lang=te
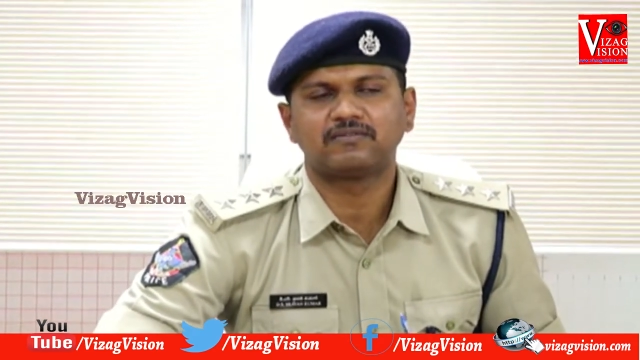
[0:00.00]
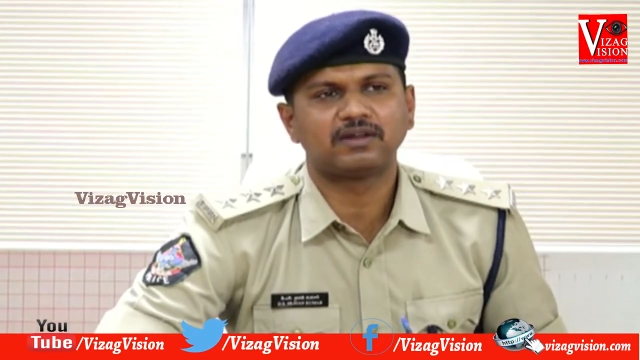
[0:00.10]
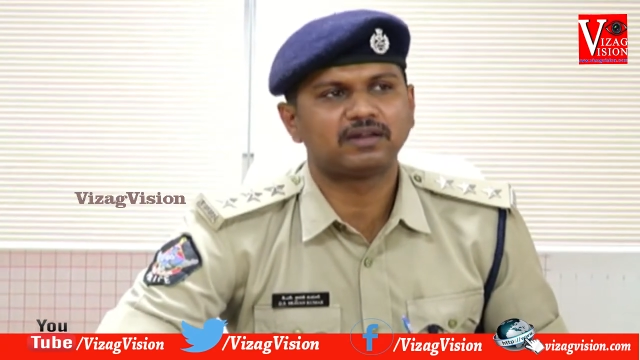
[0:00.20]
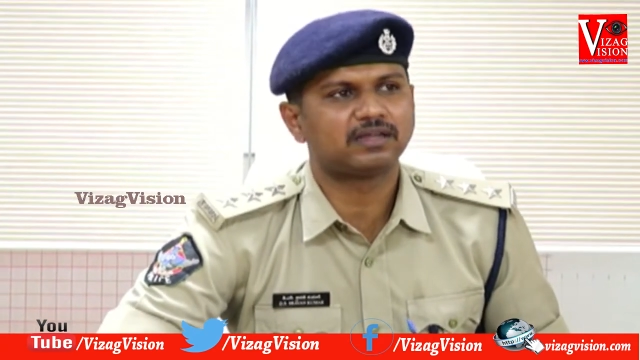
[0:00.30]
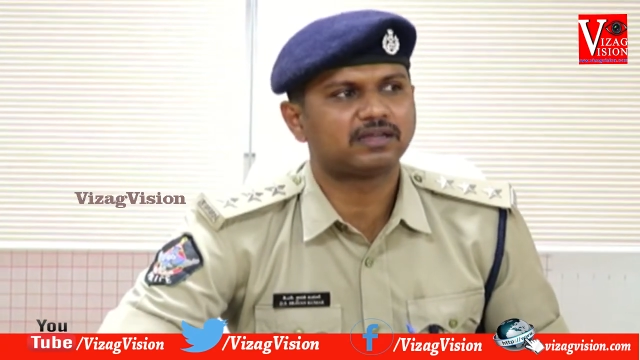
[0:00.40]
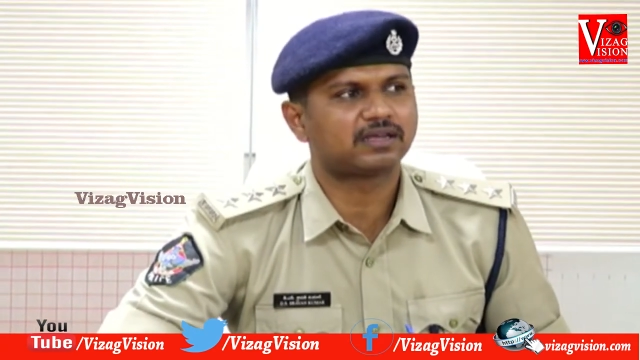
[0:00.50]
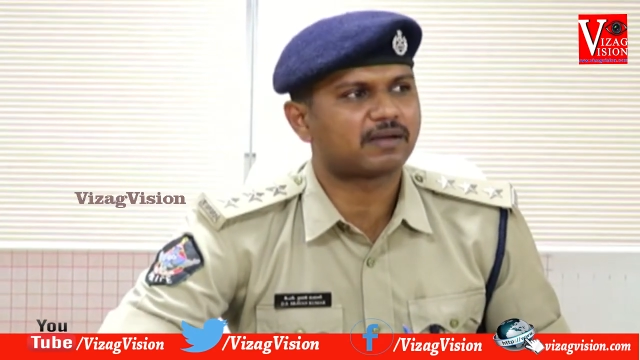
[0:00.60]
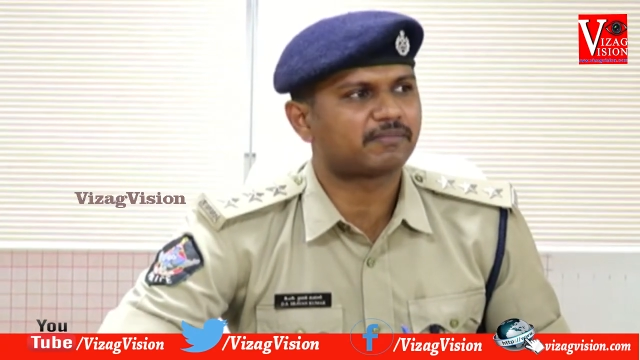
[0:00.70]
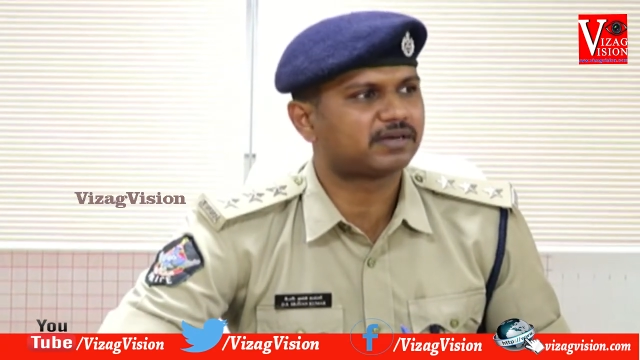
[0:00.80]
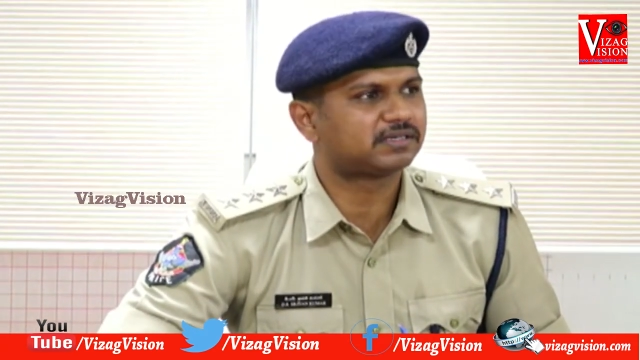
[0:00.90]
వెళ్ళి
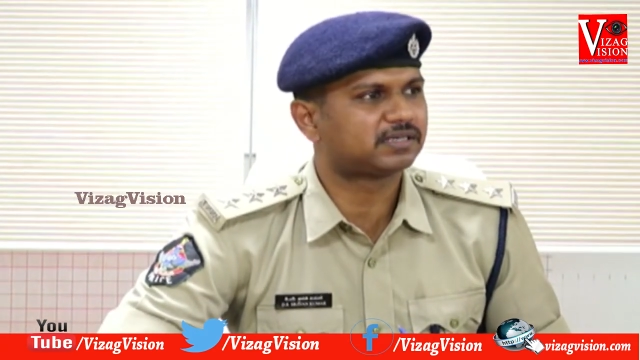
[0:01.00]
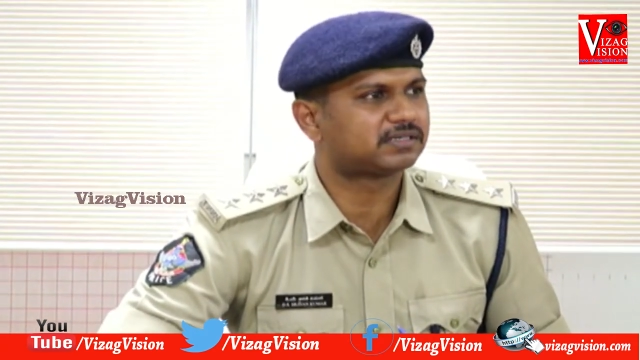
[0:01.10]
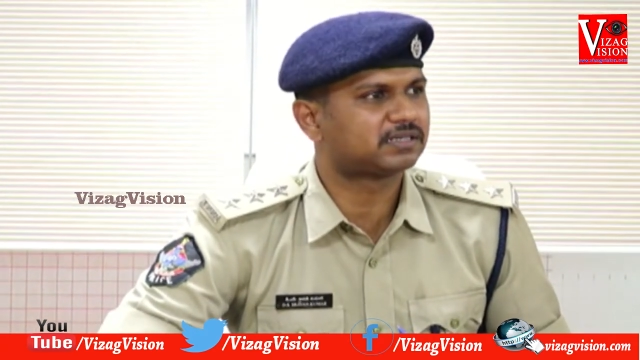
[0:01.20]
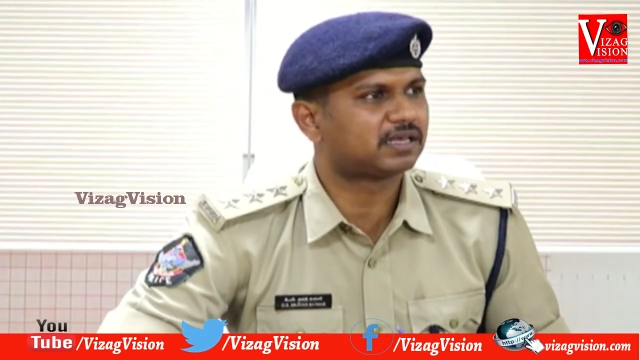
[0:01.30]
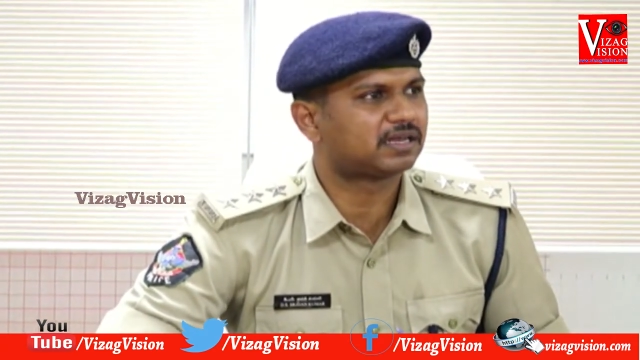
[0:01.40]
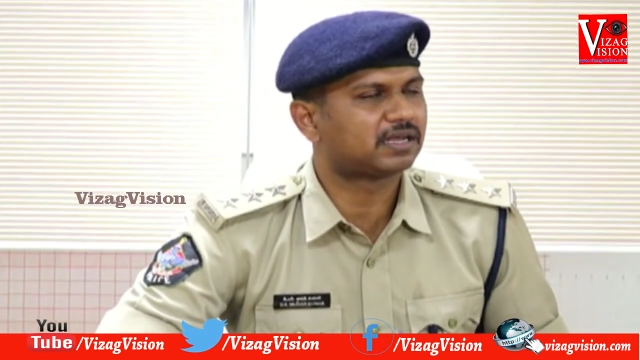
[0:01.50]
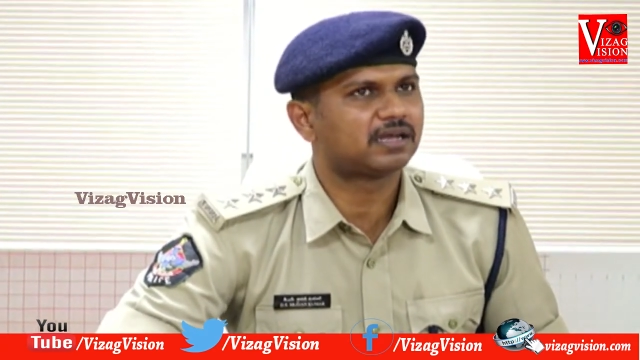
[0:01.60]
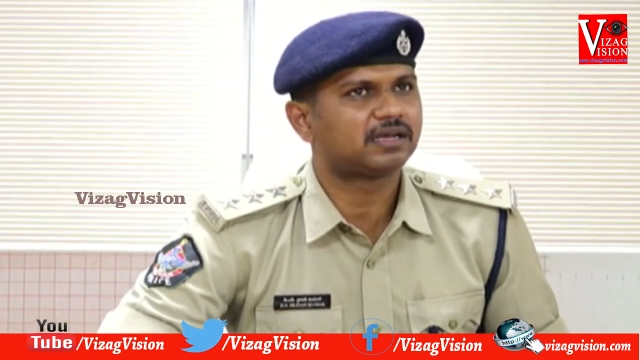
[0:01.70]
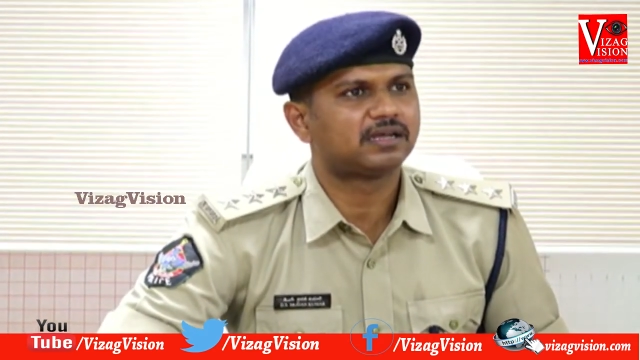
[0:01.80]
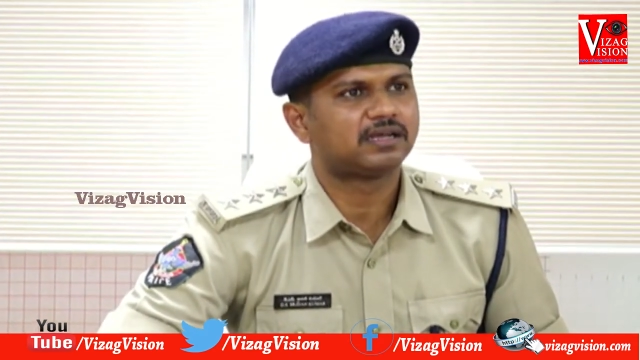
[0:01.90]
కంప్లైంట్ చేసి
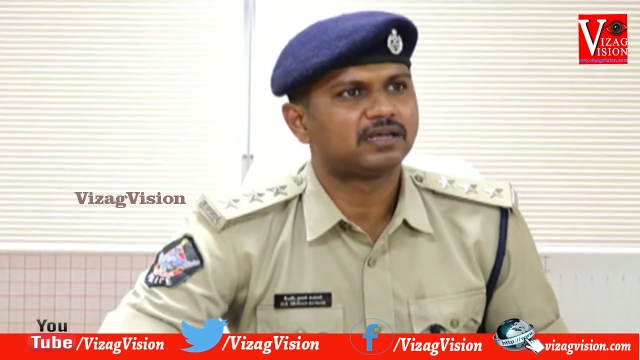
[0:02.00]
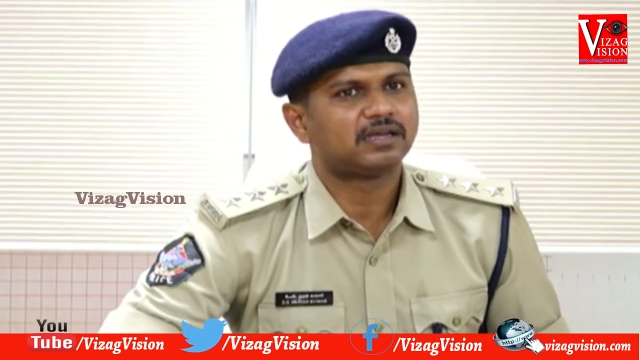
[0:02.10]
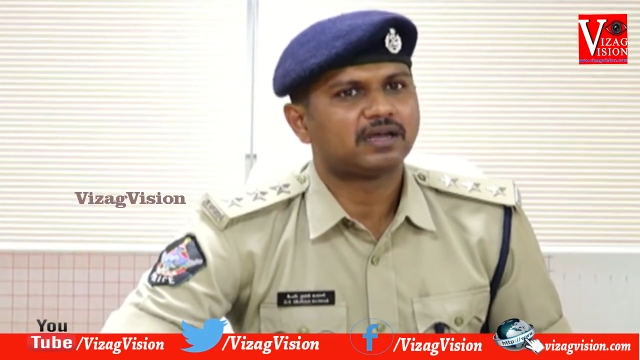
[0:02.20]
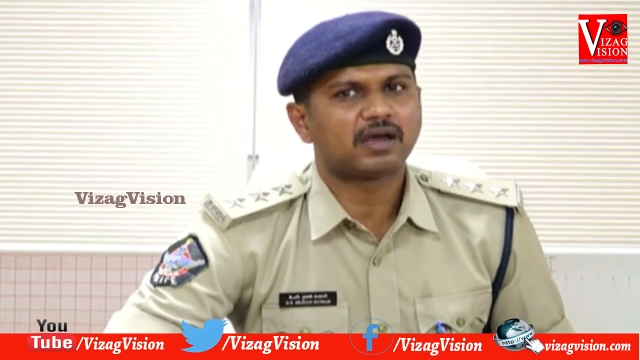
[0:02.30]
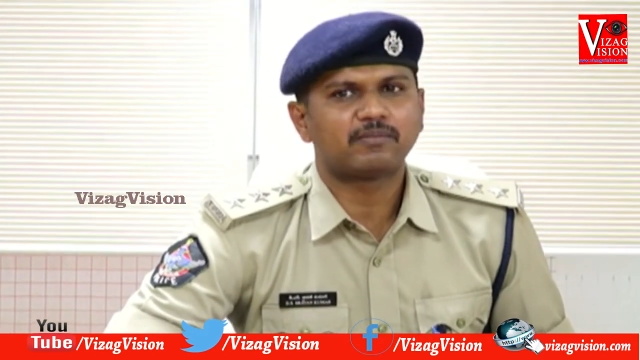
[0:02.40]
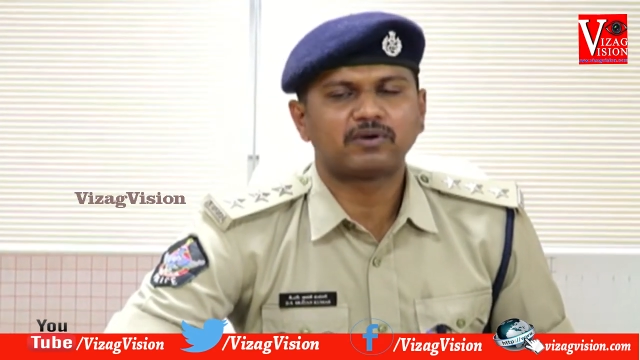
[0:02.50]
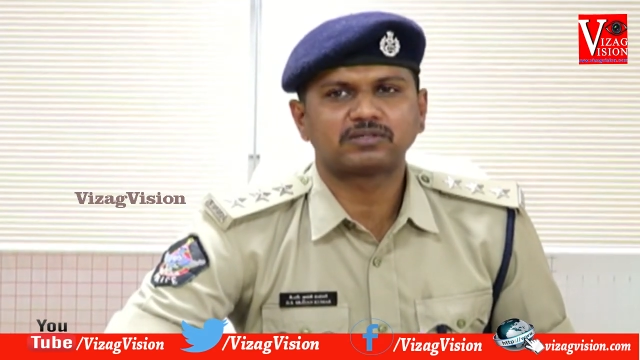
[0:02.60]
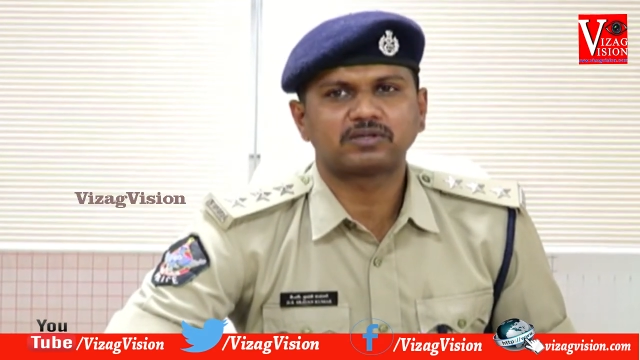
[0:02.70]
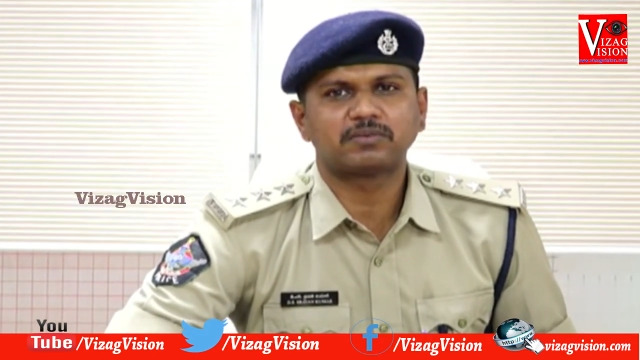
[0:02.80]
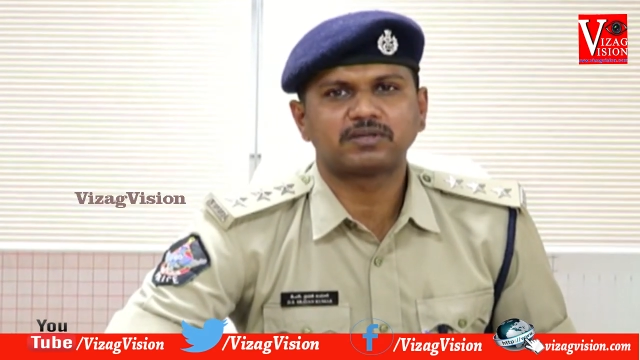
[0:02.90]
ధైర్యంగా ఆ
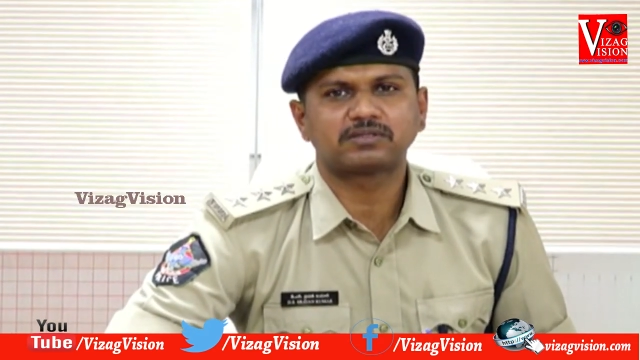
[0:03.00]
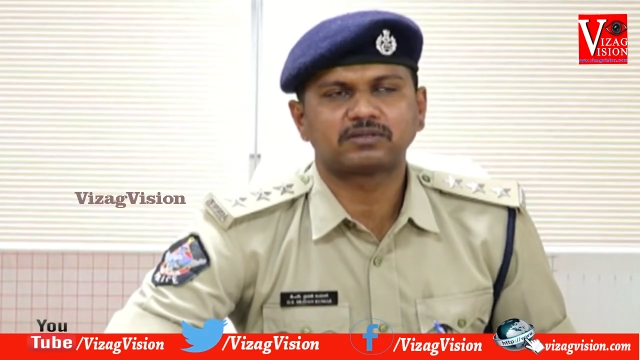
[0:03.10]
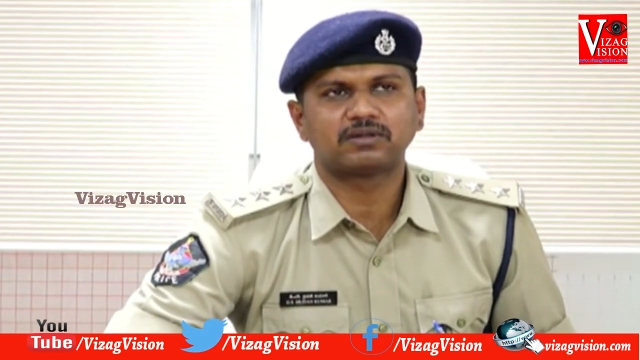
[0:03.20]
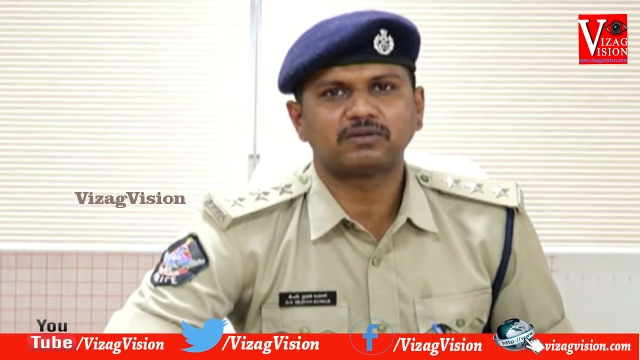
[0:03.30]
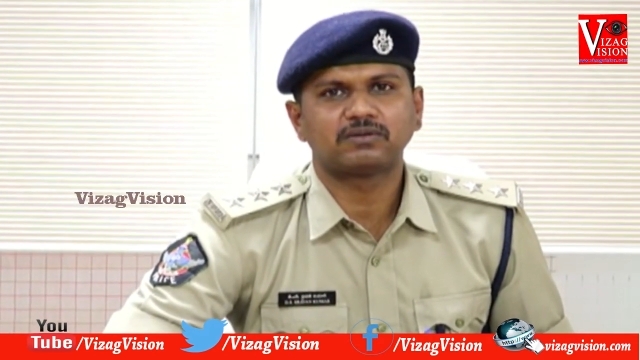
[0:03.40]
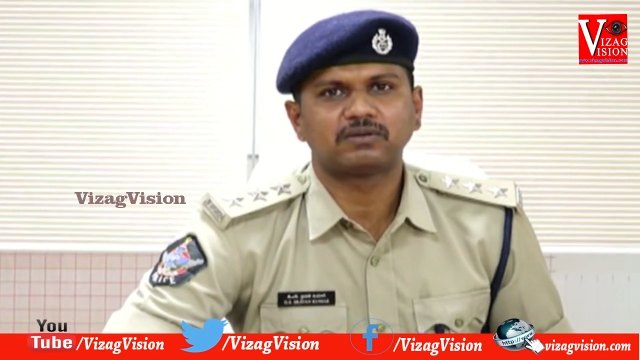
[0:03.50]
భరోసా మేము ఇస్తున్నాం